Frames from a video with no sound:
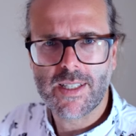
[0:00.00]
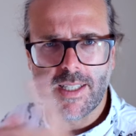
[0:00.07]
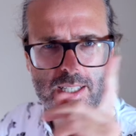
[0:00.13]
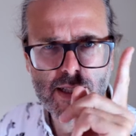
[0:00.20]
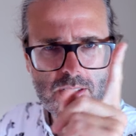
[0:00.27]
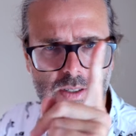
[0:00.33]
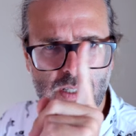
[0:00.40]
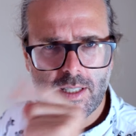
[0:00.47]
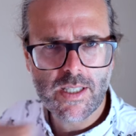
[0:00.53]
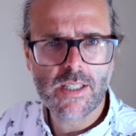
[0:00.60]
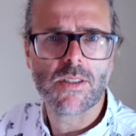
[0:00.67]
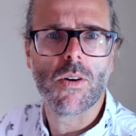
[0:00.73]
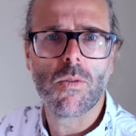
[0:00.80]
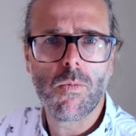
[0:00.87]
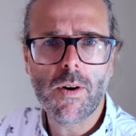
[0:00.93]
die ist noch, die
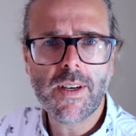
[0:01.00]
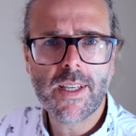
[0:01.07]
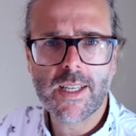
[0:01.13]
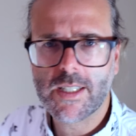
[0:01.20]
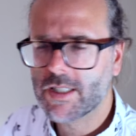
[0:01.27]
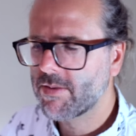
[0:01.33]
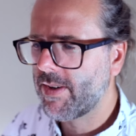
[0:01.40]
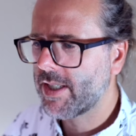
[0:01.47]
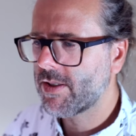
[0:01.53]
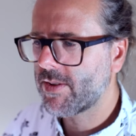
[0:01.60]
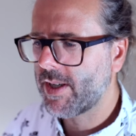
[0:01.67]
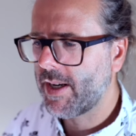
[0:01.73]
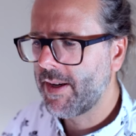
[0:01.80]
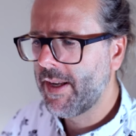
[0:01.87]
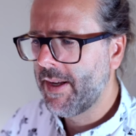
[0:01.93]
ist noch One X2
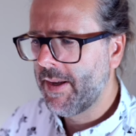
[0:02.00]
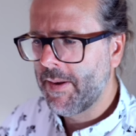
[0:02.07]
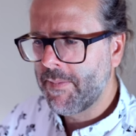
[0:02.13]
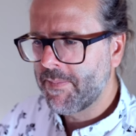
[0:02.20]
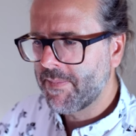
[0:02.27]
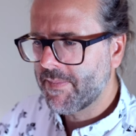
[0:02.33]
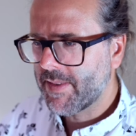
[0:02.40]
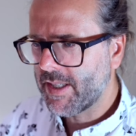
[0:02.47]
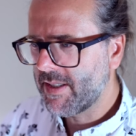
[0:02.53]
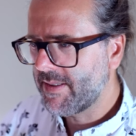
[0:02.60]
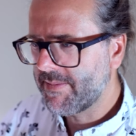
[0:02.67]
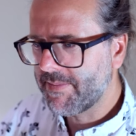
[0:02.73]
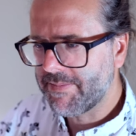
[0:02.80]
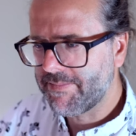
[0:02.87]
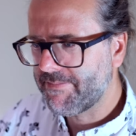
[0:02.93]
sogar. Denn
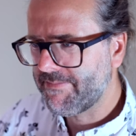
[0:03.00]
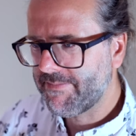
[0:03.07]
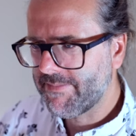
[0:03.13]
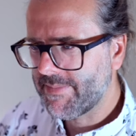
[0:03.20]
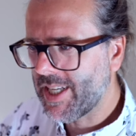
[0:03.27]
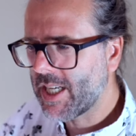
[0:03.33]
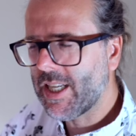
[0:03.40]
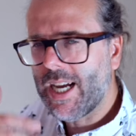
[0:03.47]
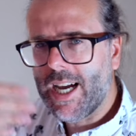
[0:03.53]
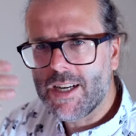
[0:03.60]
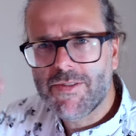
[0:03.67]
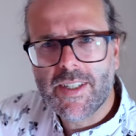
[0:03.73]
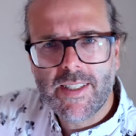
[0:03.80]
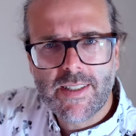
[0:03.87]
na, einfach